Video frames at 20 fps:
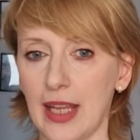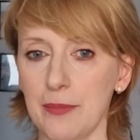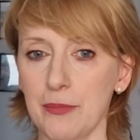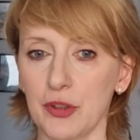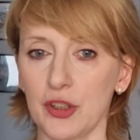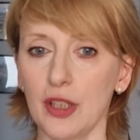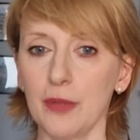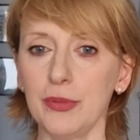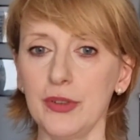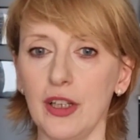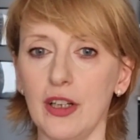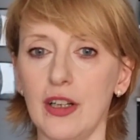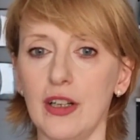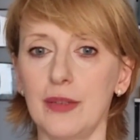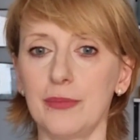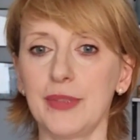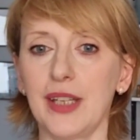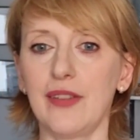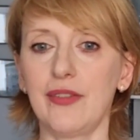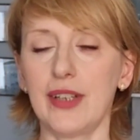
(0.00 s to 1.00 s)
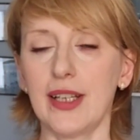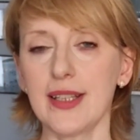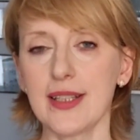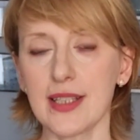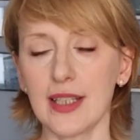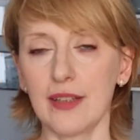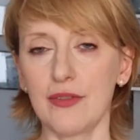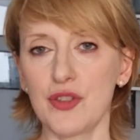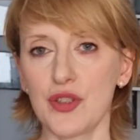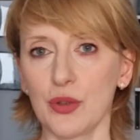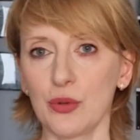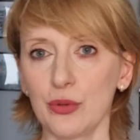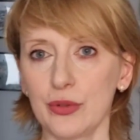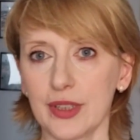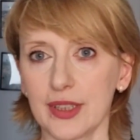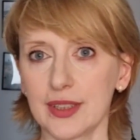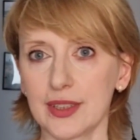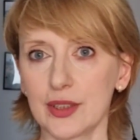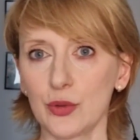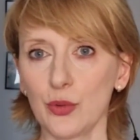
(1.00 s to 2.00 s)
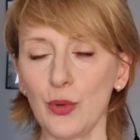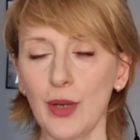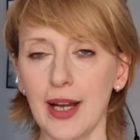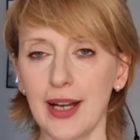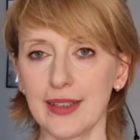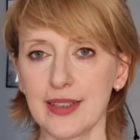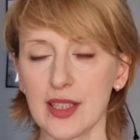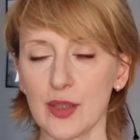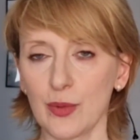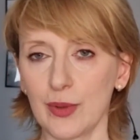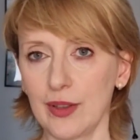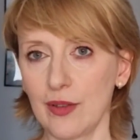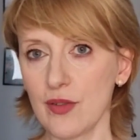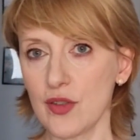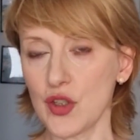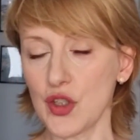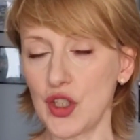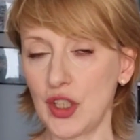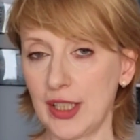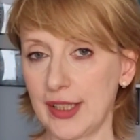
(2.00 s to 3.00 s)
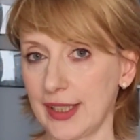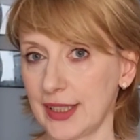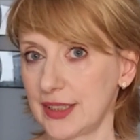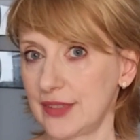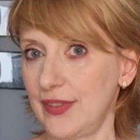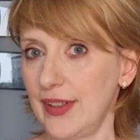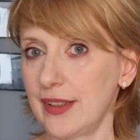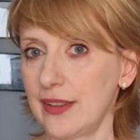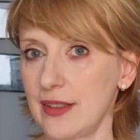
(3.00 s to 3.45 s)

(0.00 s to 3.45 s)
Podobno mniej więcej w ciągu tych 100 lat, składający się na tzw.